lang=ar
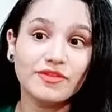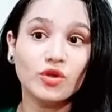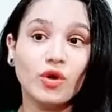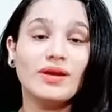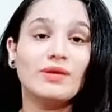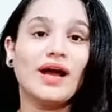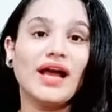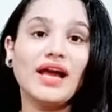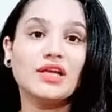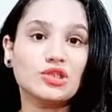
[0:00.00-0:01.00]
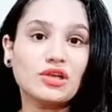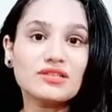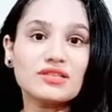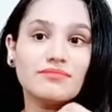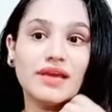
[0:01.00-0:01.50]
في ان هو يوقع لك
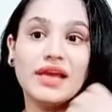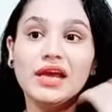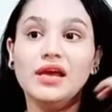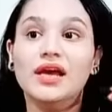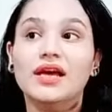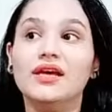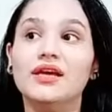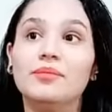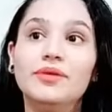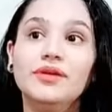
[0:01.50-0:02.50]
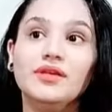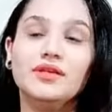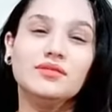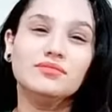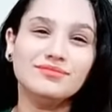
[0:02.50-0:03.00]
شخص ما آه،
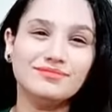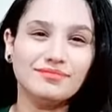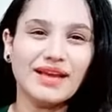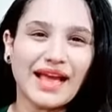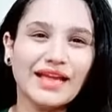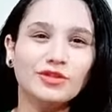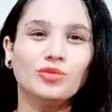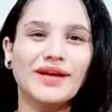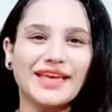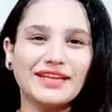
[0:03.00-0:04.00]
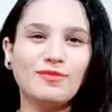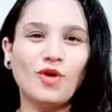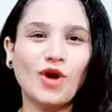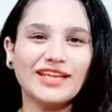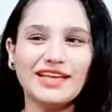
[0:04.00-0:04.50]
عنده مكانه
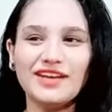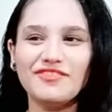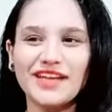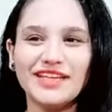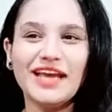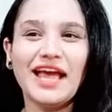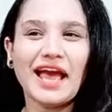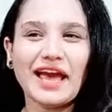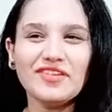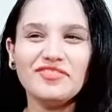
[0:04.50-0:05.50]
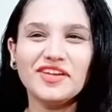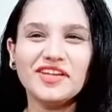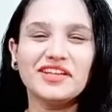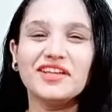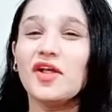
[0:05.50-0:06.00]
معينه فعارف
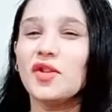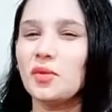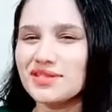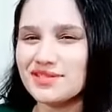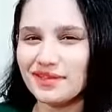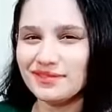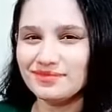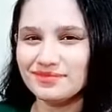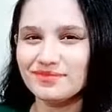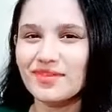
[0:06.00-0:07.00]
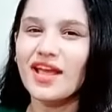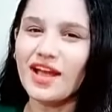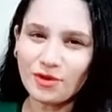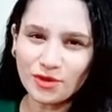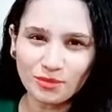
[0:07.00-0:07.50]
فكره كده الواسطه
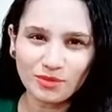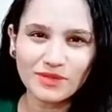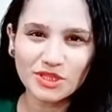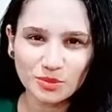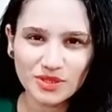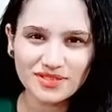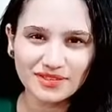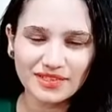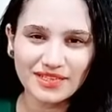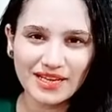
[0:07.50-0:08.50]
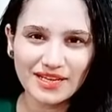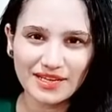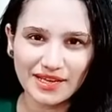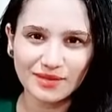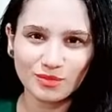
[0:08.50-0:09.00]
يعني كله ماشي بسطة لله
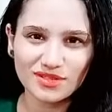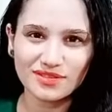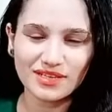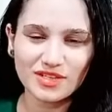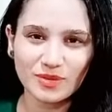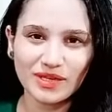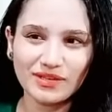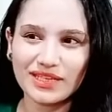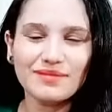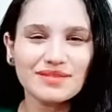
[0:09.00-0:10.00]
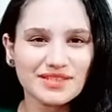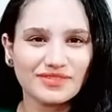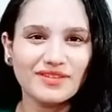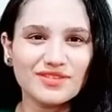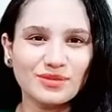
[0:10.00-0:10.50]
يعني بسطة الله سبحانه وتعالى بس
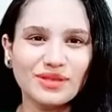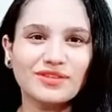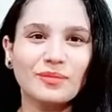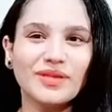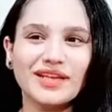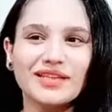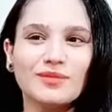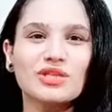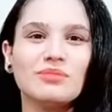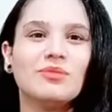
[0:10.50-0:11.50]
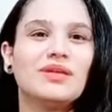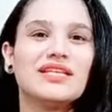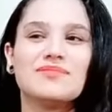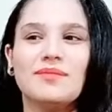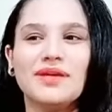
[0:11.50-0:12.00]
في نفس الوقت ربنا كده مسبب
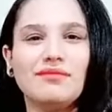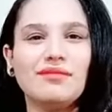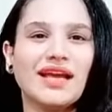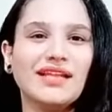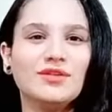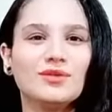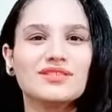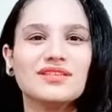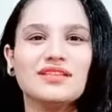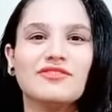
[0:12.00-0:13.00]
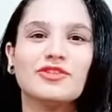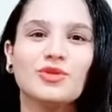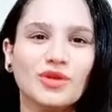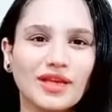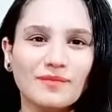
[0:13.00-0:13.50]
الاسباب بيجيب لك حد يوسط لك في
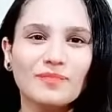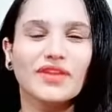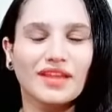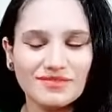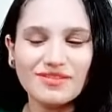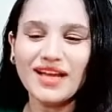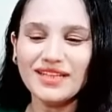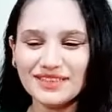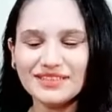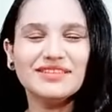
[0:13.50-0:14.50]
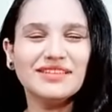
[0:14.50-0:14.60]
الدنيا فعن